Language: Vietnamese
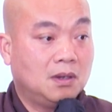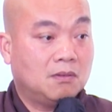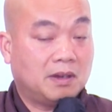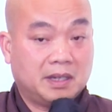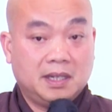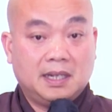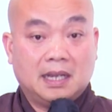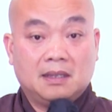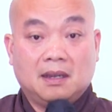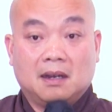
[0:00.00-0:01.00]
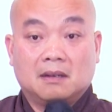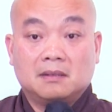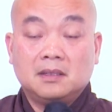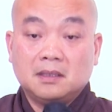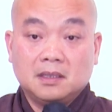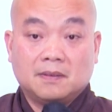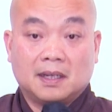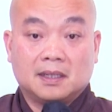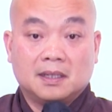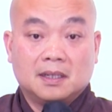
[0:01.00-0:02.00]
Và khi đã nhận thức như
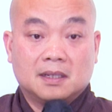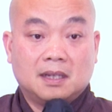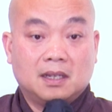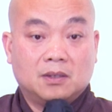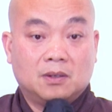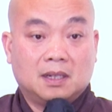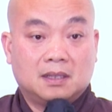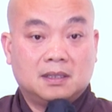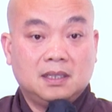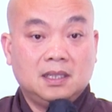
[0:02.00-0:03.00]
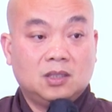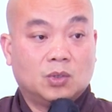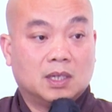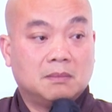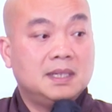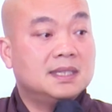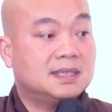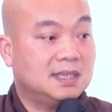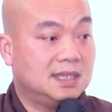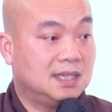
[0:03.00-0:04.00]
vậy, đây gọi là trí tuệ biến
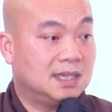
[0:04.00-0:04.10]
tri.